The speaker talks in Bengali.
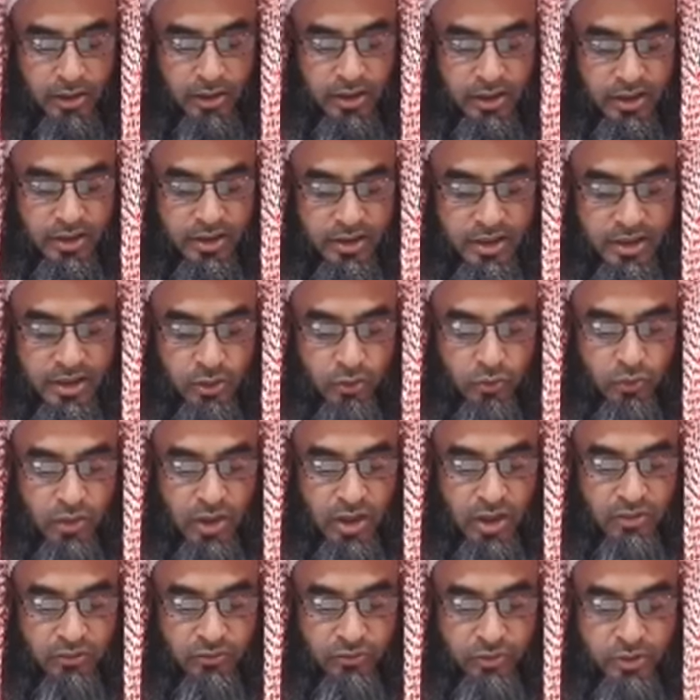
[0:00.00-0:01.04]
খাসেরু
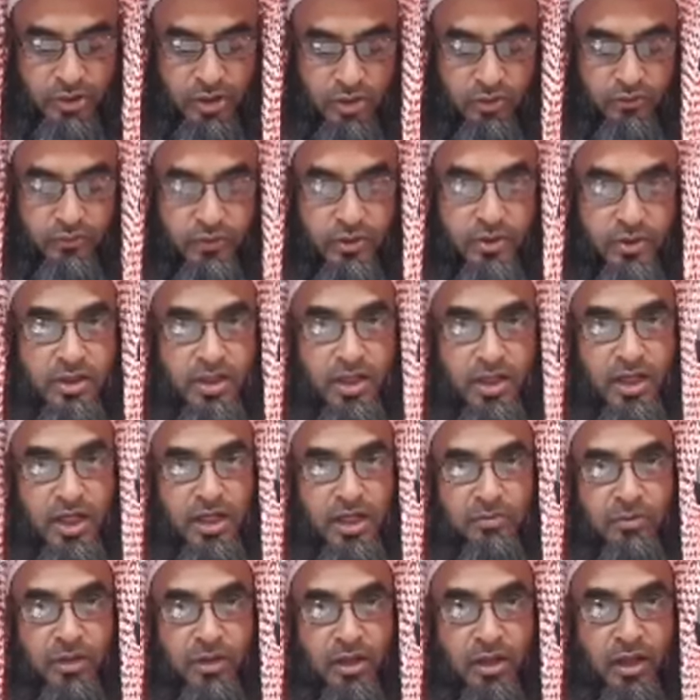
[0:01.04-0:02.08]

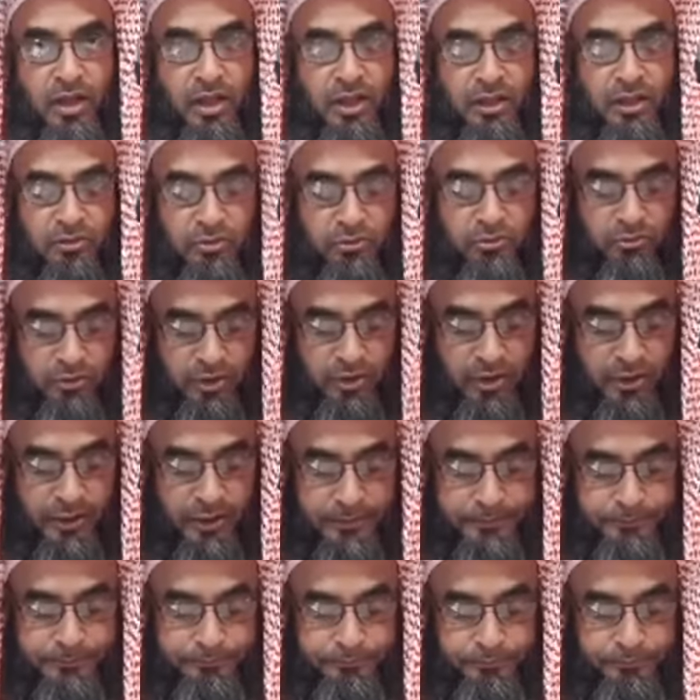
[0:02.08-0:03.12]
জাহান্নামা খালেদুন
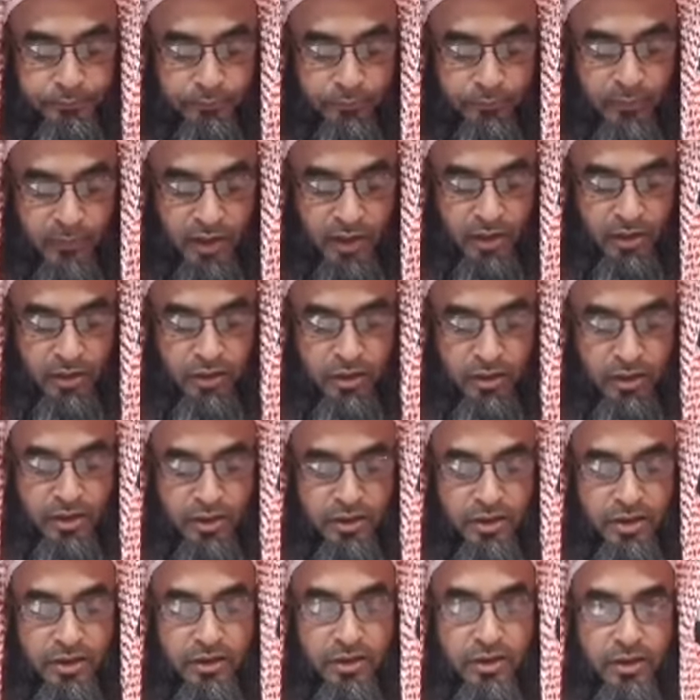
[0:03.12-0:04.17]
তারা
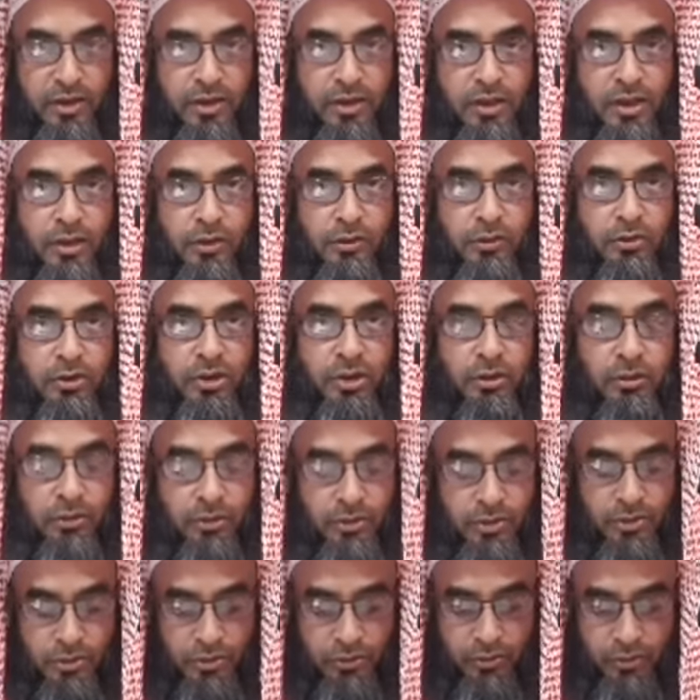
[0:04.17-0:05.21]
নিজেদেরকে
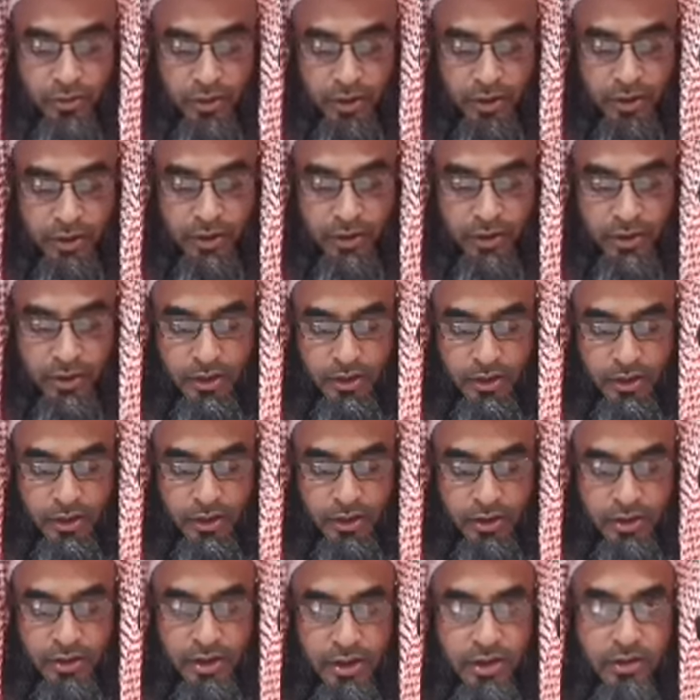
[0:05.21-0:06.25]
ক্ষতিগ্রস্ত করে
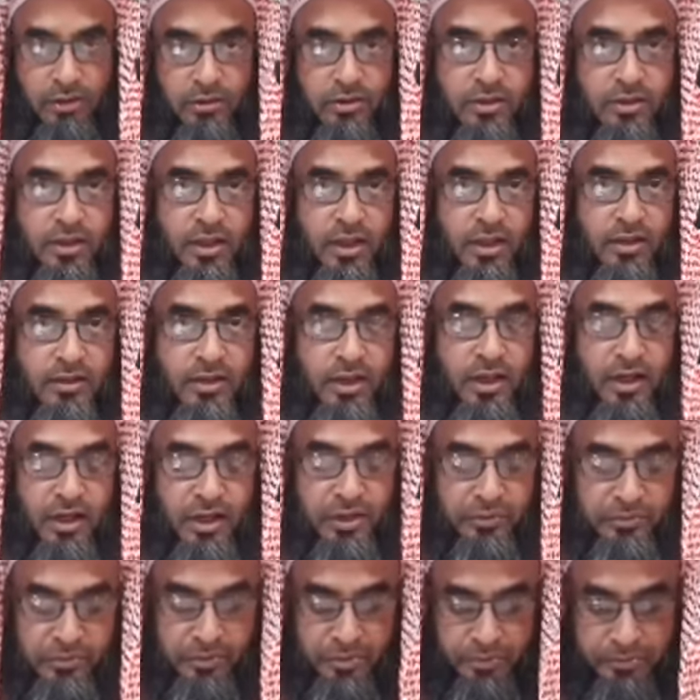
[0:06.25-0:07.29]
চিরস্থায়ী
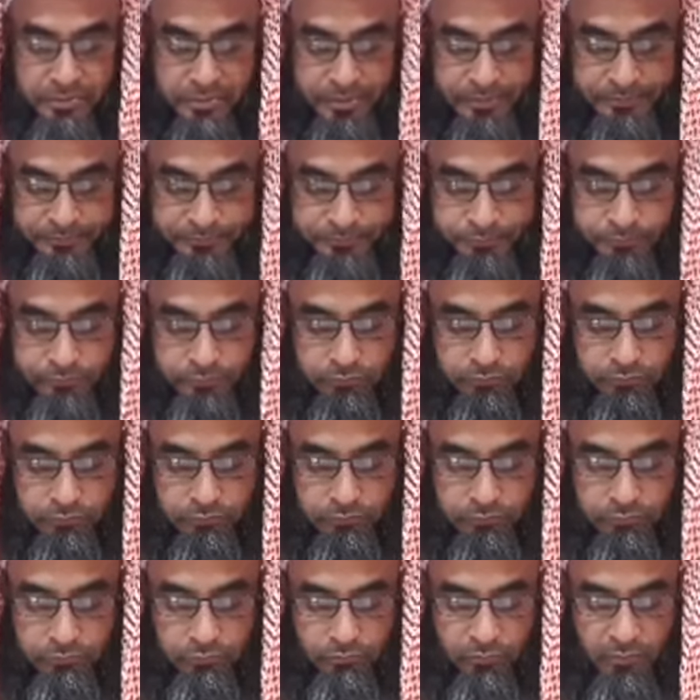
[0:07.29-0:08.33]
জাহান্নামি হবে
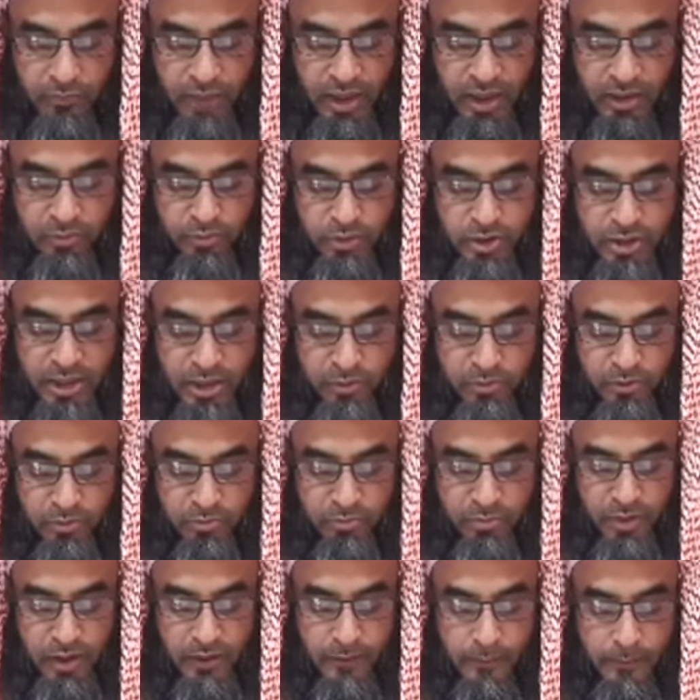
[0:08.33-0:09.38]
হে মুসলিম
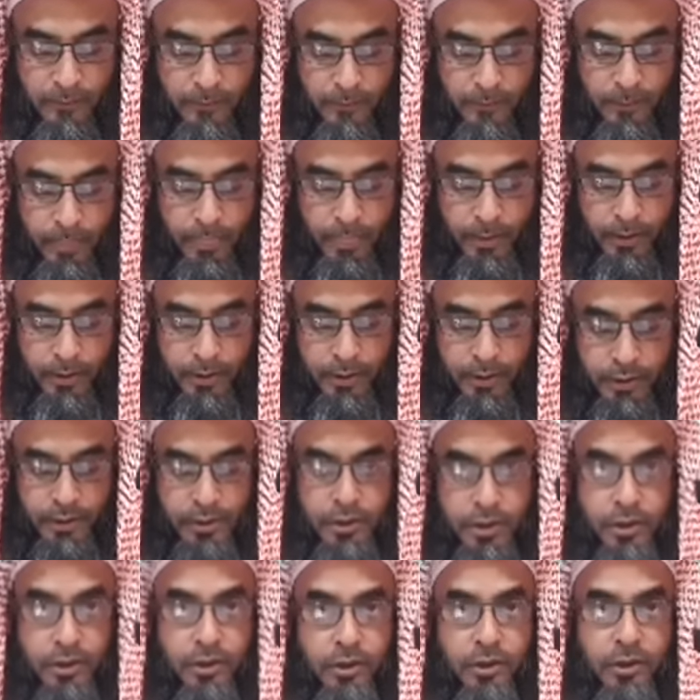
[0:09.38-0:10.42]
উম্মা
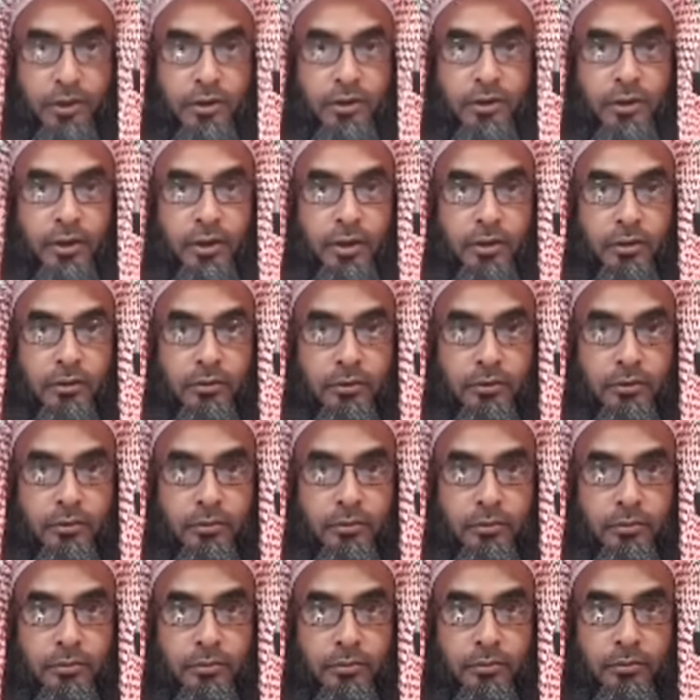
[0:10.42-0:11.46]
শরীয়তের
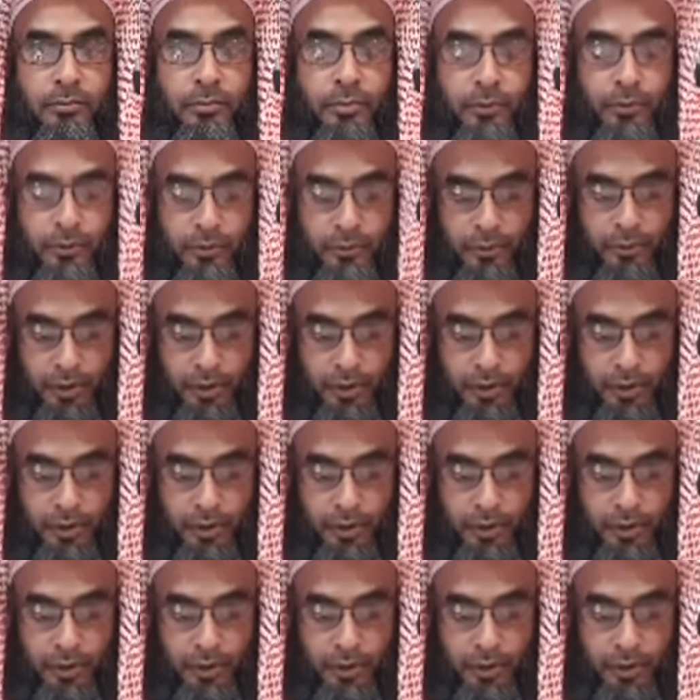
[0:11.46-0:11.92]
বড়